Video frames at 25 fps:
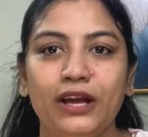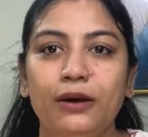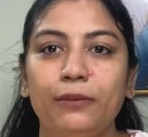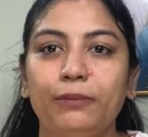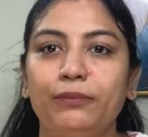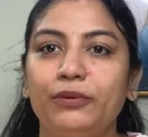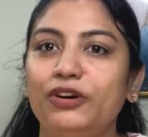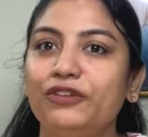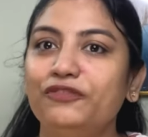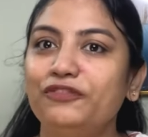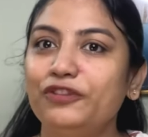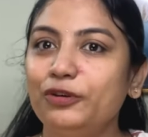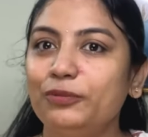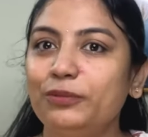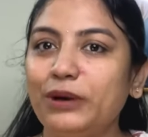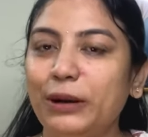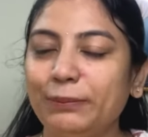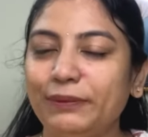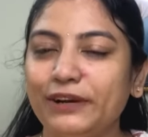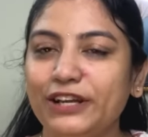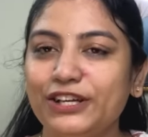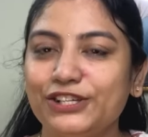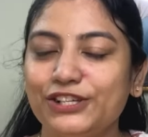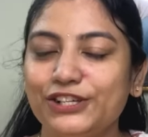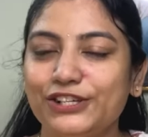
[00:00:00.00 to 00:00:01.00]
పర్ఫ్యూమ్
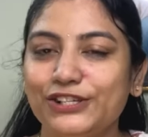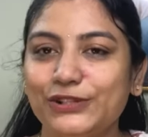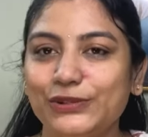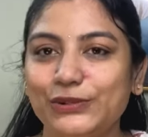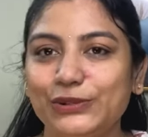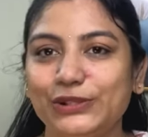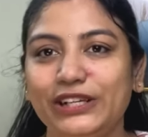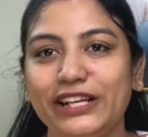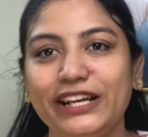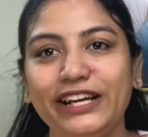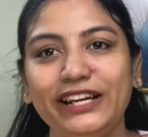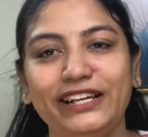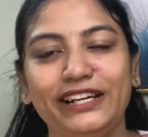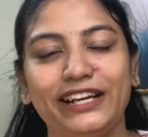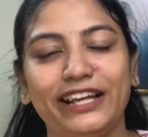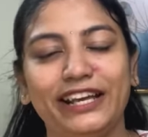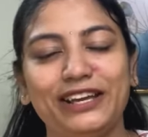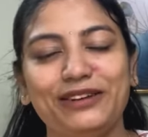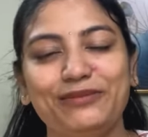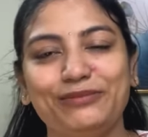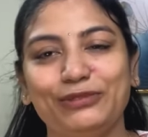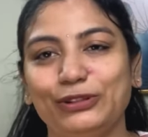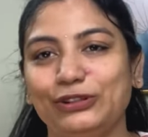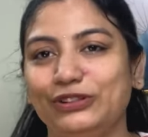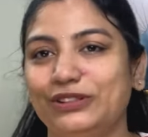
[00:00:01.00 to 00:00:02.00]
అప్లై చేసుకుంటే డే
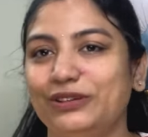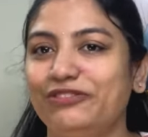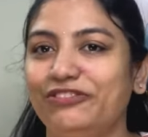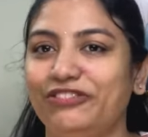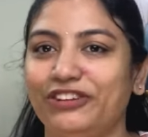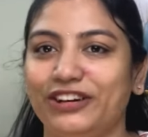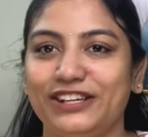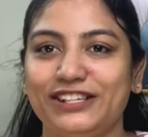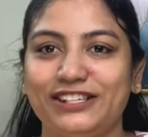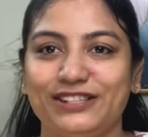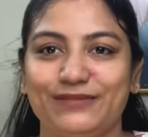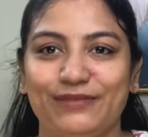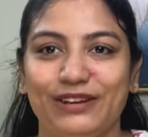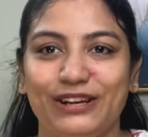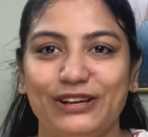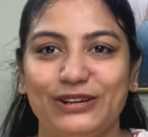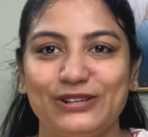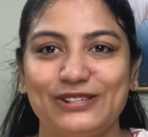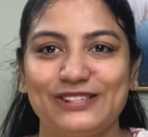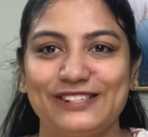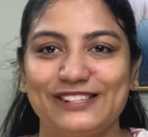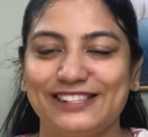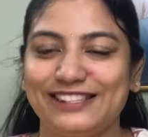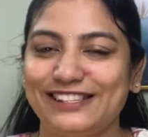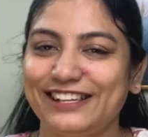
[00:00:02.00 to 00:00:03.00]
మొత్తం ఫ్రెష్ స్మెల్
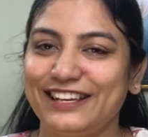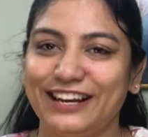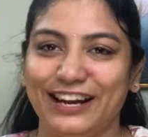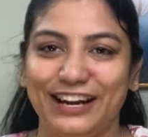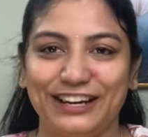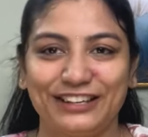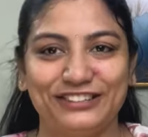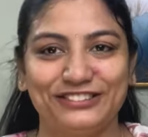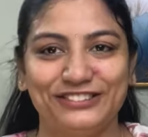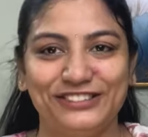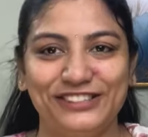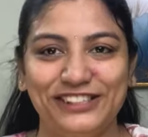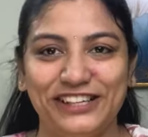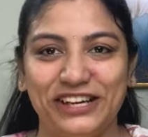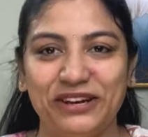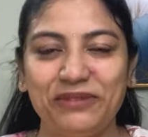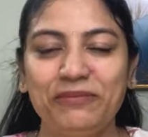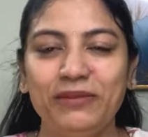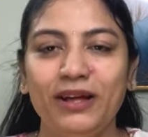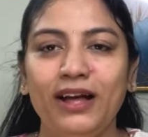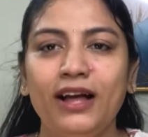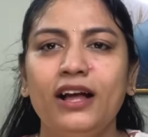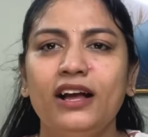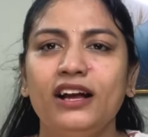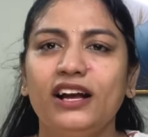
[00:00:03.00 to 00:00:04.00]
వస్తుందని అనుకుంటాం
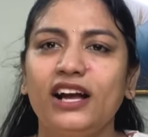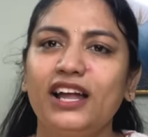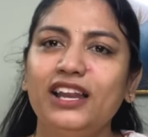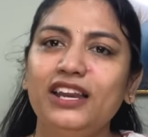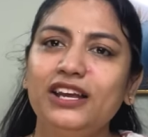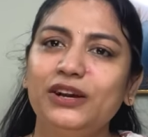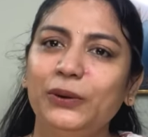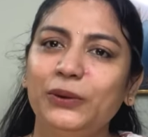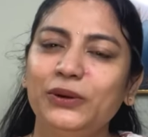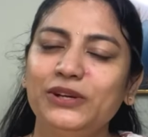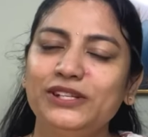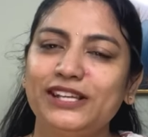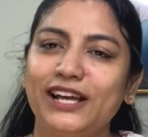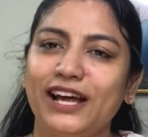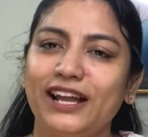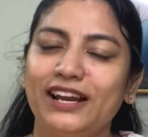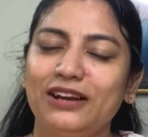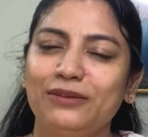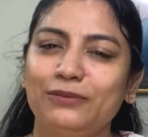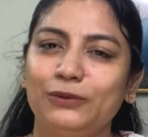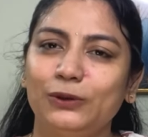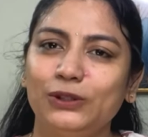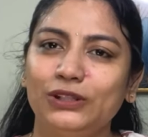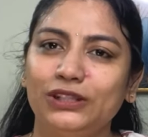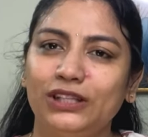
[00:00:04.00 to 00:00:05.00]
కానీ కొన్నిసార్లు
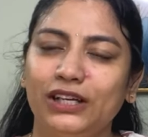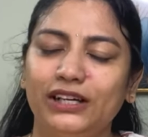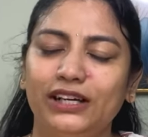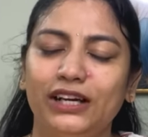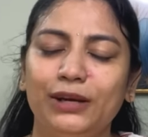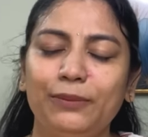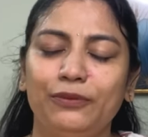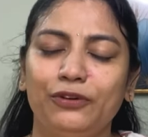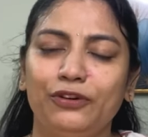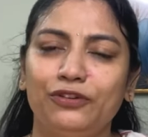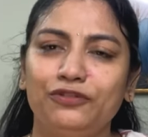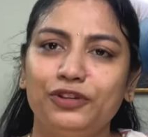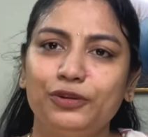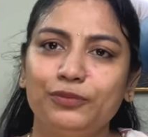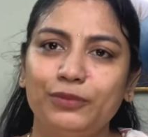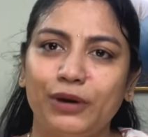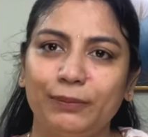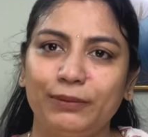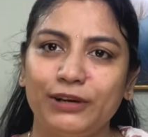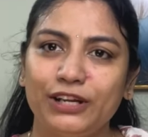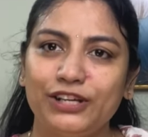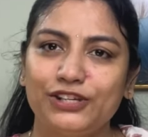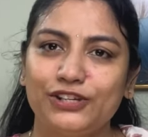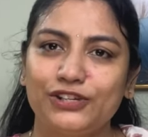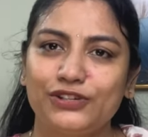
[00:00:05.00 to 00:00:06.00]
ఏమవుతుందంటే పర్ఫ్యూమ్
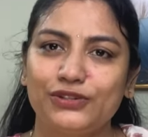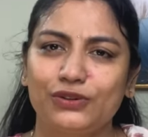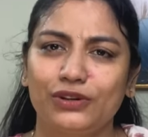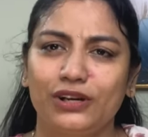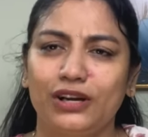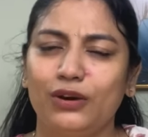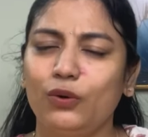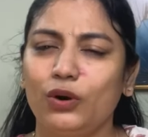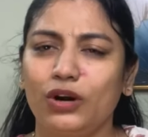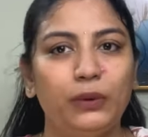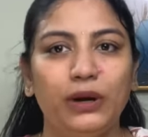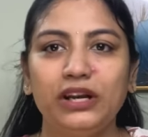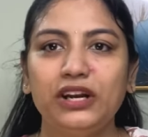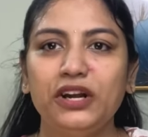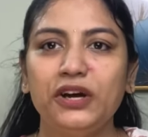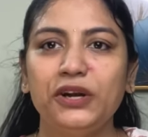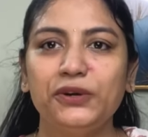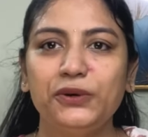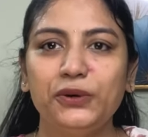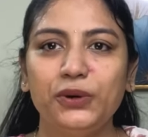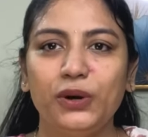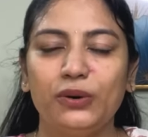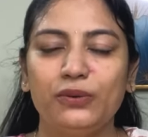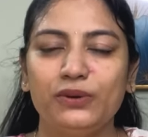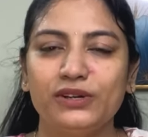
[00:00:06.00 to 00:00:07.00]
అప్లై చేసుకున్న వన్ ఆర్
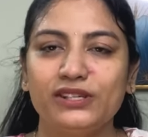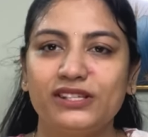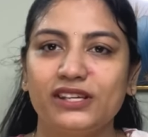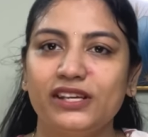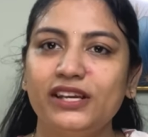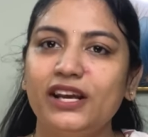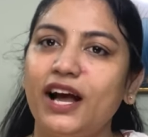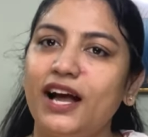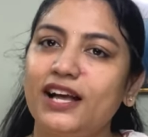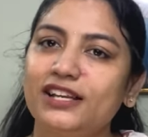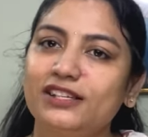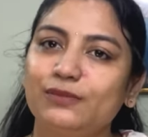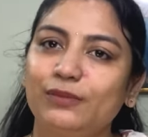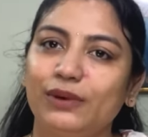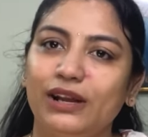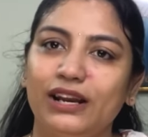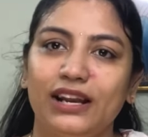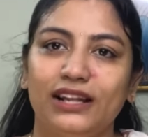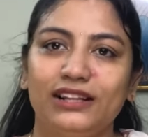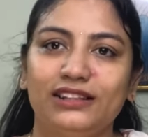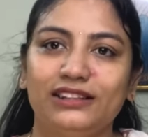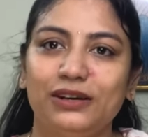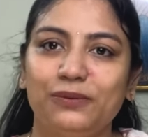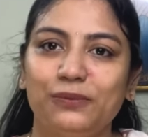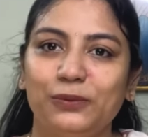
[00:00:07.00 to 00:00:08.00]
టూ అవర్స్కి ఆ స్మెల్
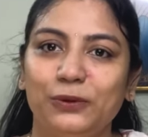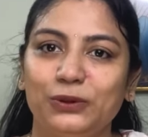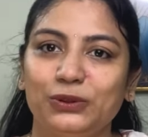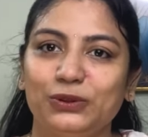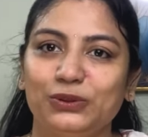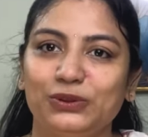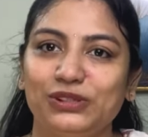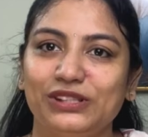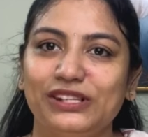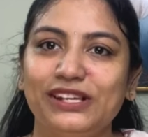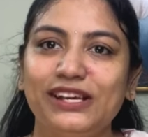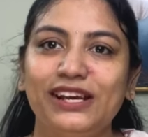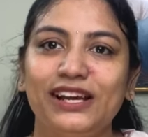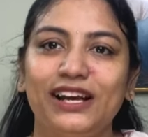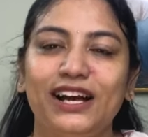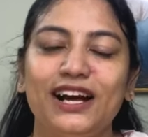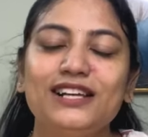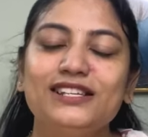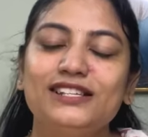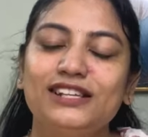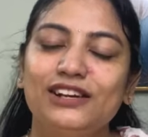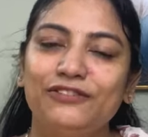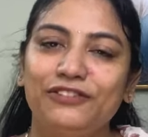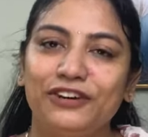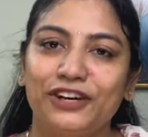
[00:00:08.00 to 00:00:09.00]
అంతా పోతుంది
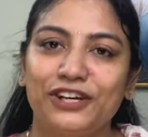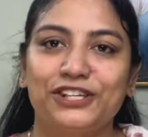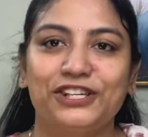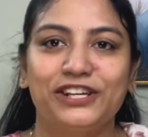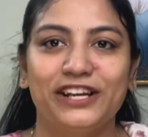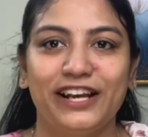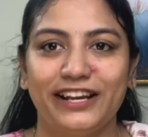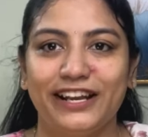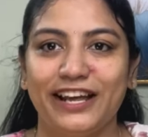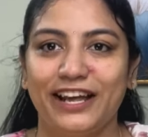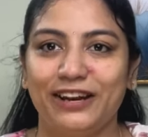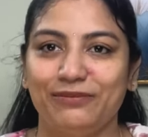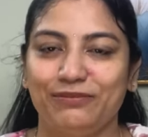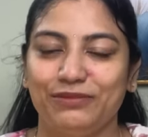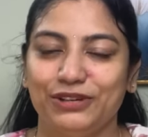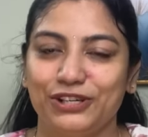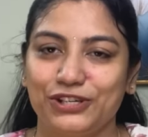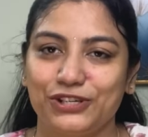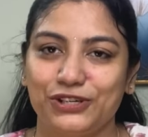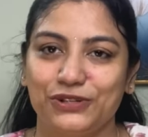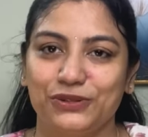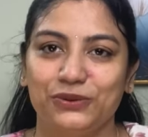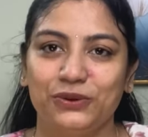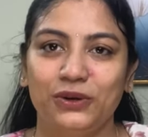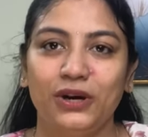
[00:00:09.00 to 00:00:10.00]
అసలు ఫ్రెష్గానే
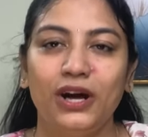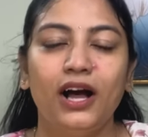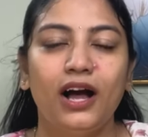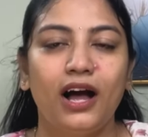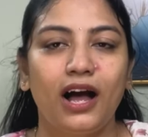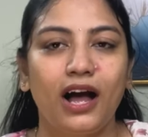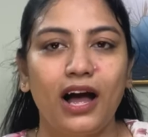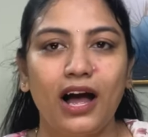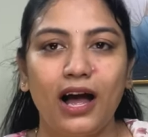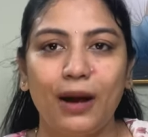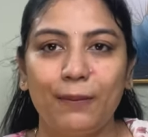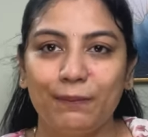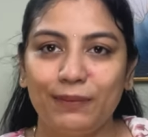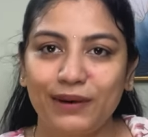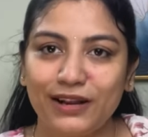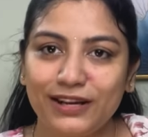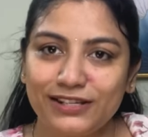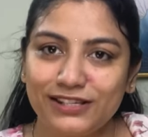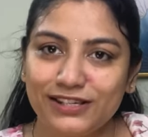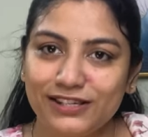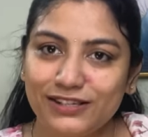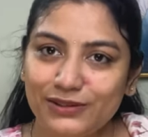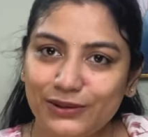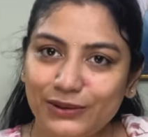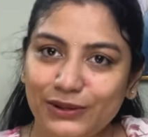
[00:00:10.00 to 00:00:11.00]
అనిపించదు ఆ అప్లై
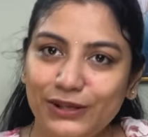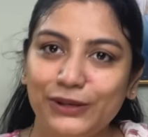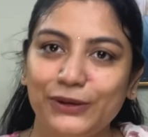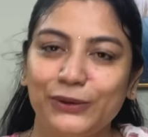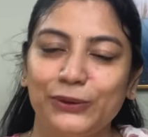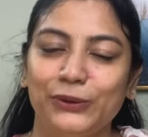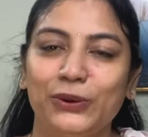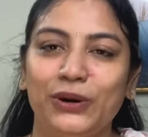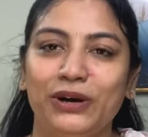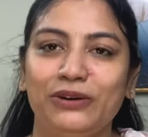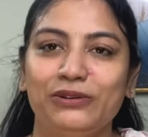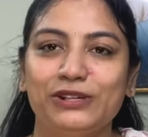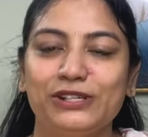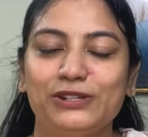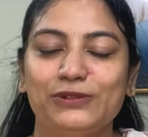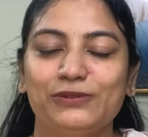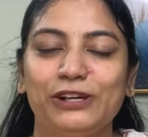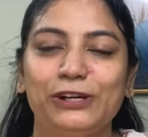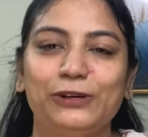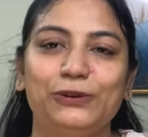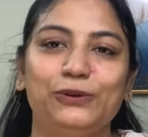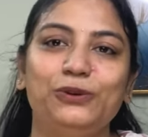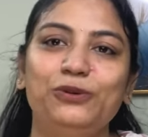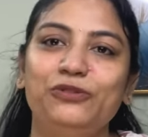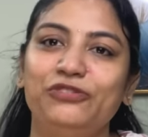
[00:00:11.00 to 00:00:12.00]
చేసుకున్న టూ అవర్స్
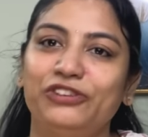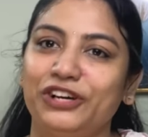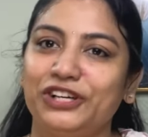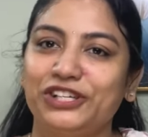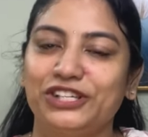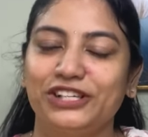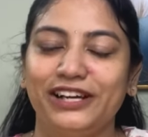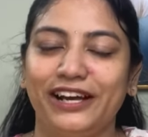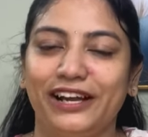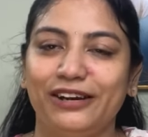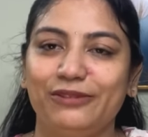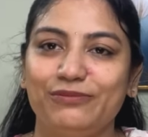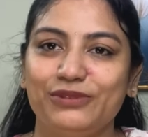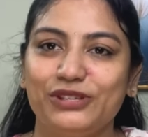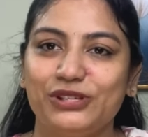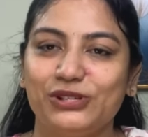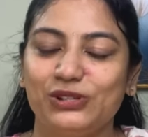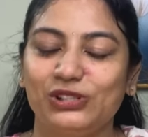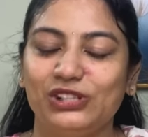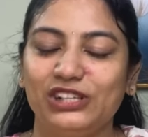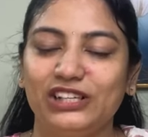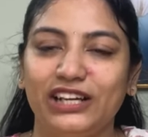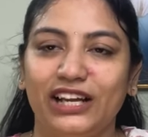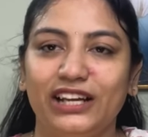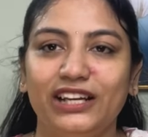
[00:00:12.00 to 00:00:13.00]
వరకు ఫ్రెష్గా
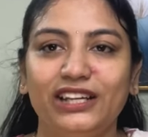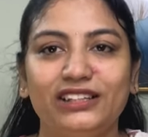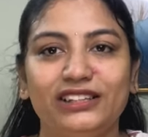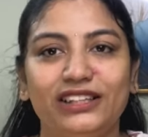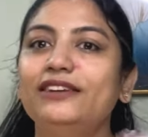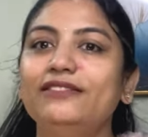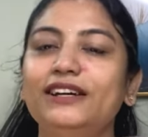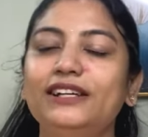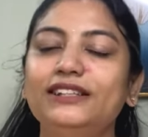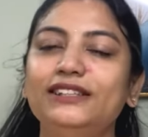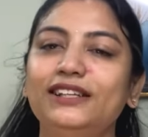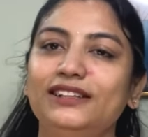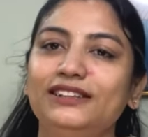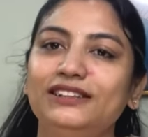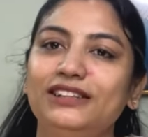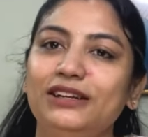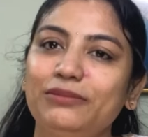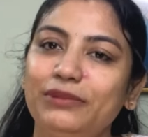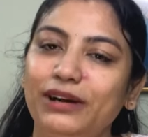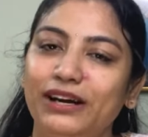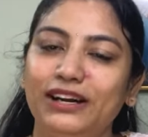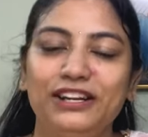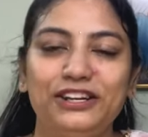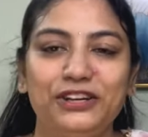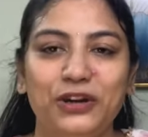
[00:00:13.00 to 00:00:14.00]
అనిపిస్తుంది కానీ తర్వాత అంతా
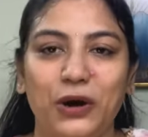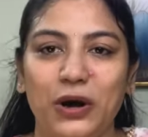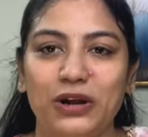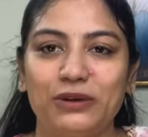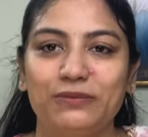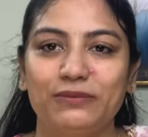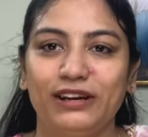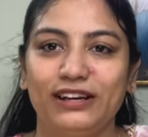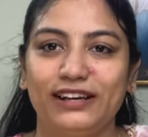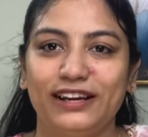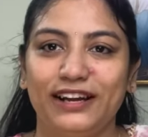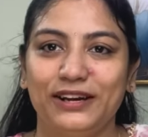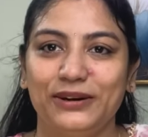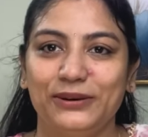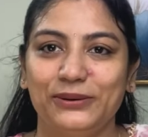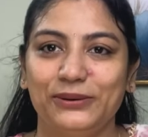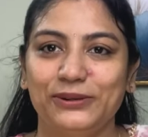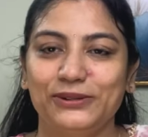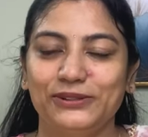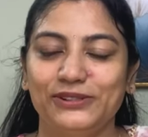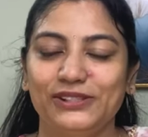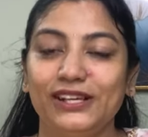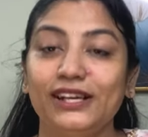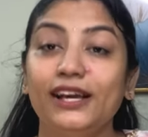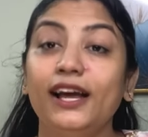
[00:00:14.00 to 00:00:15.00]
మళ్ళీ నార్మల్గానే
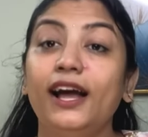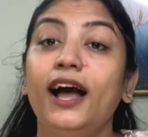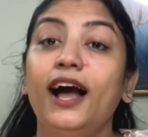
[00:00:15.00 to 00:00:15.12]
ఉంటుంది